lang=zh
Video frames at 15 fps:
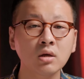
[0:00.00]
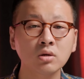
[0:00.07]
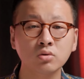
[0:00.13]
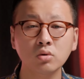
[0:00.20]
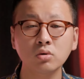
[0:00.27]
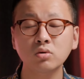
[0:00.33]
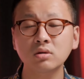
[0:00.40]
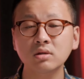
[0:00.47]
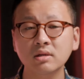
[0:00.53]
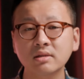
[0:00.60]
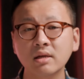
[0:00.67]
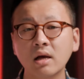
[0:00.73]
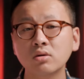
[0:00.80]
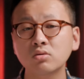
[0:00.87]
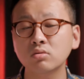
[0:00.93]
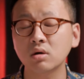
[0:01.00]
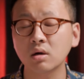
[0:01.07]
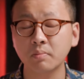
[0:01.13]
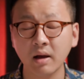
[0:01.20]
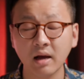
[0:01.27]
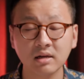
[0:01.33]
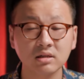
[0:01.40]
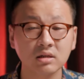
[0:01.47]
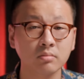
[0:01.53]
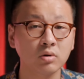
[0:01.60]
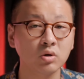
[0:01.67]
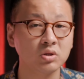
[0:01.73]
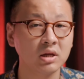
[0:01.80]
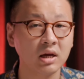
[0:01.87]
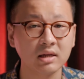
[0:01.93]
所以说这个参数和拍摄
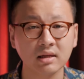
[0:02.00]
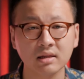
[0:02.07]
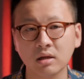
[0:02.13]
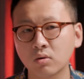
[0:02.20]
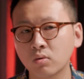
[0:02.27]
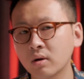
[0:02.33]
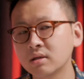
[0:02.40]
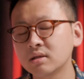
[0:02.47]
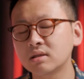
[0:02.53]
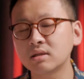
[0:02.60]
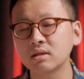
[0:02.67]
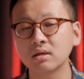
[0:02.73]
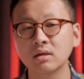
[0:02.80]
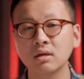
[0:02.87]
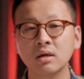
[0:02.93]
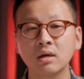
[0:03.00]
没有太大的关系。